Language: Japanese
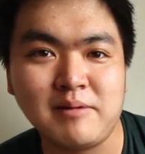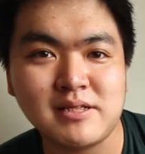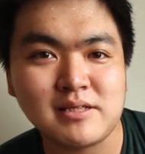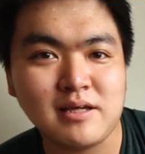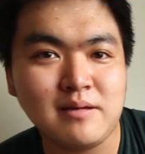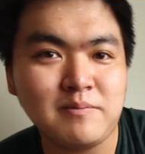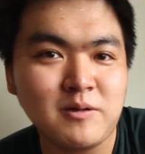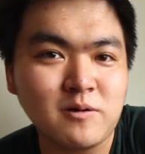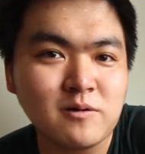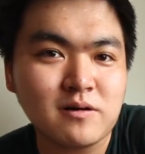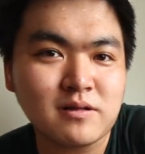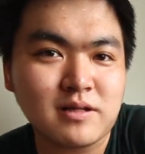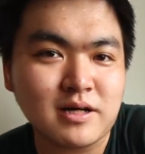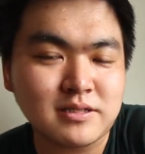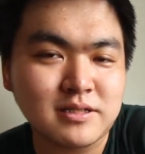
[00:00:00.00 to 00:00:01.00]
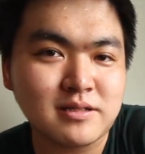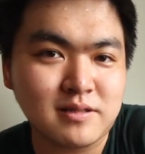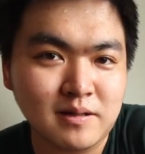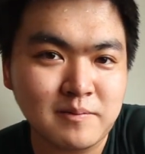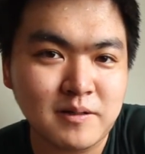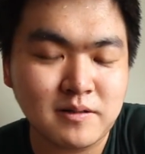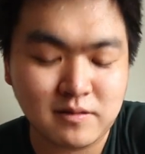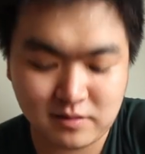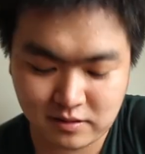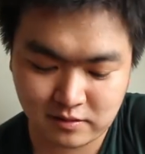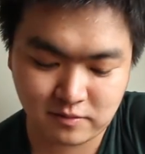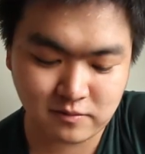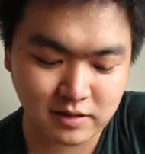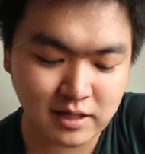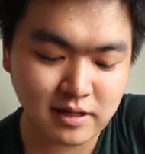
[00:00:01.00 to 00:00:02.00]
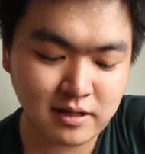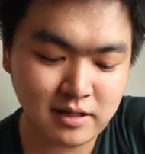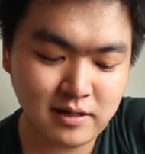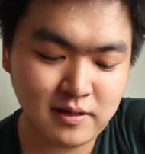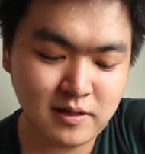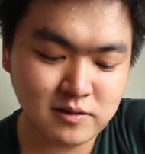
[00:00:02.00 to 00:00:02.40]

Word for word: まずエビをたくさん食べるっていうので、